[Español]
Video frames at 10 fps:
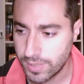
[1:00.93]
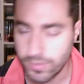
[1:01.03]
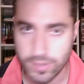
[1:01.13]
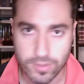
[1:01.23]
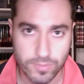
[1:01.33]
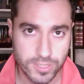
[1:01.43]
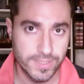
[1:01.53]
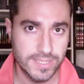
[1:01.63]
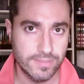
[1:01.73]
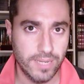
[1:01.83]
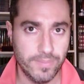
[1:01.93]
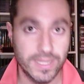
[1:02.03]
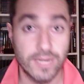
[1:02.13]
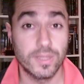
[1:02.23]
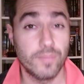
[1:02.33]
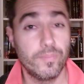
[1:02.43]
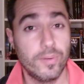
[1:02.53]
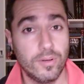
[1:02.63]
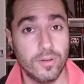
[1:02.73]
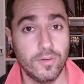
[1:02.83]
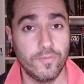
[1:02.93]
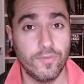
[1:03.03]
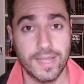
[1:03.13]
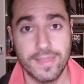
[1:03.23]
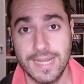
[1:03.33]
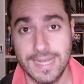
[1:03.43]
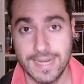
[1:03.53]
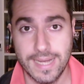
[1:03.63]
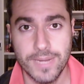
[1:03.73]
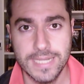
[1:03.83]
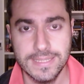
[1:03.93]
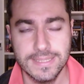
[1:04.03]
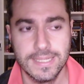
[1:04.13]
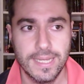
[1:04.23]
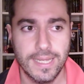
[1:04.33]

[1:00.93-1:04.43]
porque bueno, como sabéis, eh, me he tirado un tiempo fuera de las cámaras.